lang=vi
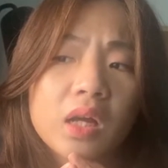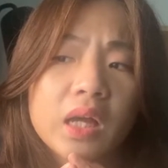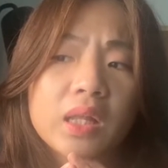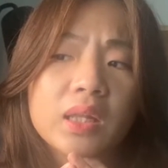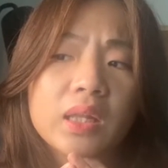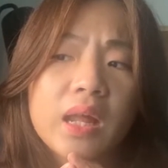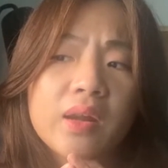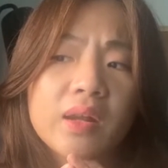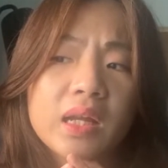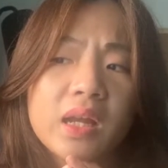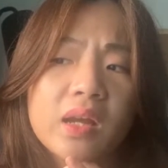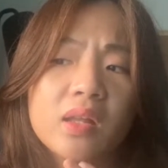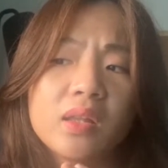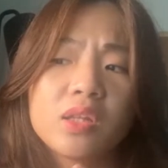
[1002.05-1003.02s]
cái
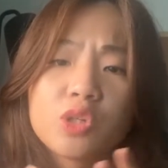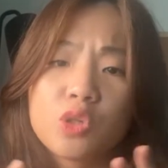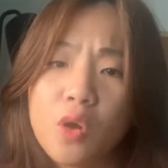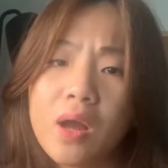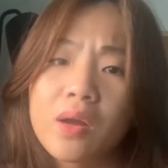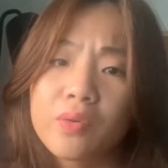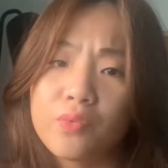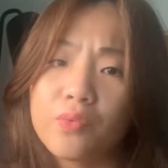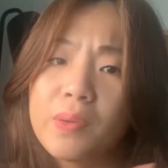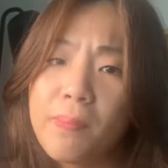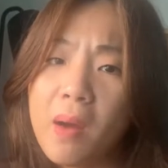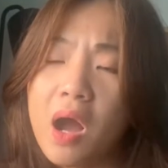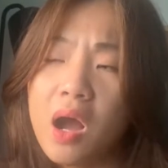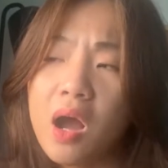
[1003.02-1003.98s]
series uh, The Dragon Republic
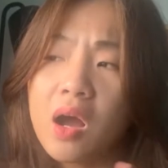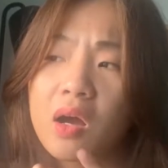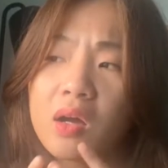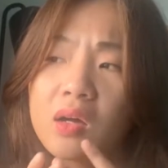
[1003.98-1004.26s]
uh,